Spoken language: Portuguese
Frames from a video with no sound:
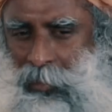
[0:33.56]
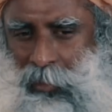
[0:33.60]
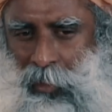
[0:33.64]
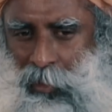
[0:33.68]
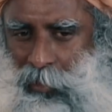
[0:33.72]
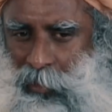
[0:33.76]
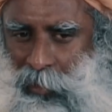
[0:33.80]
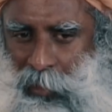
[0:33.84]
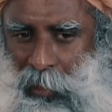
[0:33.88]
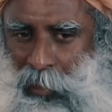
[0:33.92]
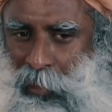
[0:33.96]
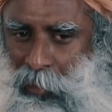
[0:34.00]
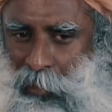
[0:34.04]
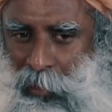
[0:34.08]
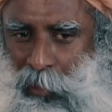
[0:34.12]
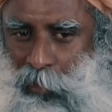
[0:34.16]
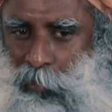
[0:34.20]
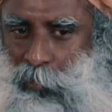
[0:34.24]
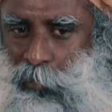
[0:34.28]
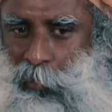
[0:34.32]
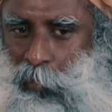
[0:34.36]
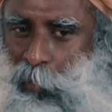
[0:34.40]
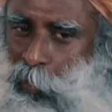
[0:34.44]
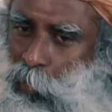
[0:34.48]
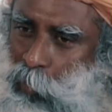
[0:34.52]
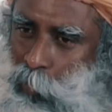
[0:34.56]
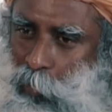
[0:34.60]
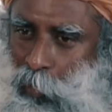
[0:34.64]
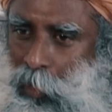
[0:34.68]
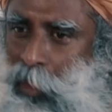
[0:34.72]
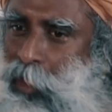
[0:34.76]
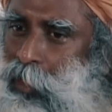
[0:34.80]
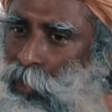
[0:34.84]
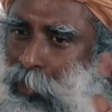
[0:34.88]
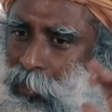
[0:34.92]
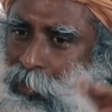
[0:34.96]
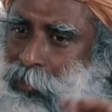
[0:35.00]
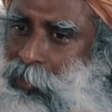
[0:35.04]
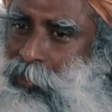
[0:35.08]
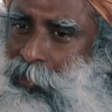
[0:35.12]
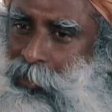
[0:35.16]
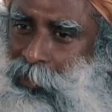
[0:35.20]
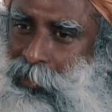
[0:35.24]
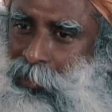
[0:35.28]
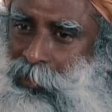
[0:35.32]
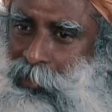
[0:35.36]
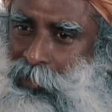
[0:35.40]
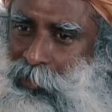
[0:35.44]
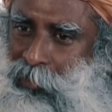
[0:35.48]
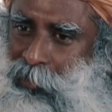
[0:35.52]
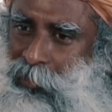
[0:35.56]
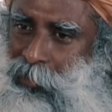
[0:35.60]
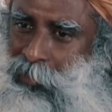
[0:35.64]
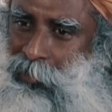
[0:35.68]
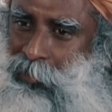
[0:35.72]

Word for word: não está dizendo isso para o mundo inteiro?